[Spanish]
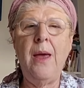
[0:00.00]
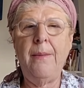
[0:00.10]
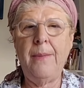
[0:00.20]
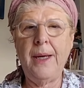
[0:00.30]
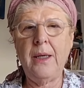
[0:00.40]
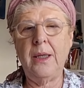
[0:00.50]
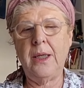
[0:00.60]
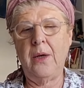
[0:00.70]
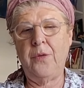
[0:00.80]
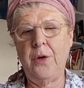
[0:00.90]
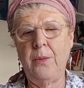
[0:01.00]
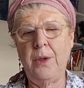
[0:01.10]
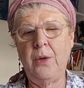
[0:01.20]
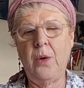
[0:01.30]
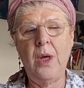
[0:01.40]
marcan que el
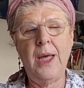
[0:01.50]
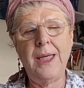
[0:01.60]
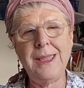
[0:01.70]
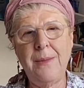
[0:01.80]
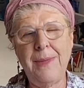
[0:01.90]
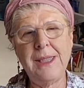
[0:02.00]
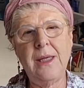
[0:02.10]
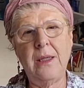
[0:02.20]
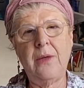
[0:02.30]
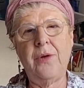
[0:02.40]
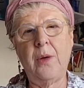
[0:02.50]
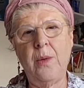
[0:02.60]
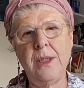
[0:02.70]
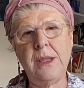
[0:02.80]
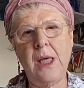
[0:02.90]
fenómeno es de más alta
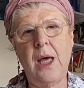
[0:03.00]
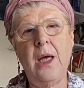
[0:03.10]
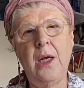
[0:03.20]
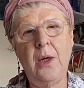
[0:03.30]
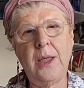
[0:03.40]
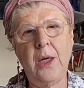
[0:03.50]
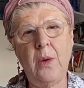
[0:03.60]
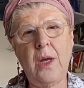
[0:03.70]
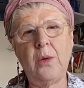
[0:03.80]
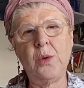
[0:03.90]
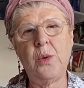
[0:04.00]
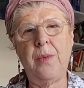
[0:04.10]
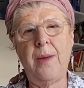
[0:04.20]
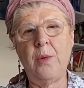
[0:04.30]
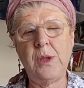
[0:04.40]
frecuencia que lo que
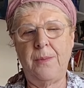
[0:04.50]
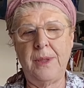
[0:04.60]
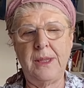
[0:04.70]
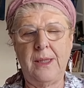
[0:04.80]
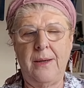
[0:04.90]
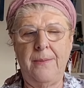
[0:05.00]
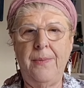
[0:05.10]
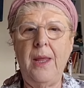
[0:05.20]
acostumbramos a pensar.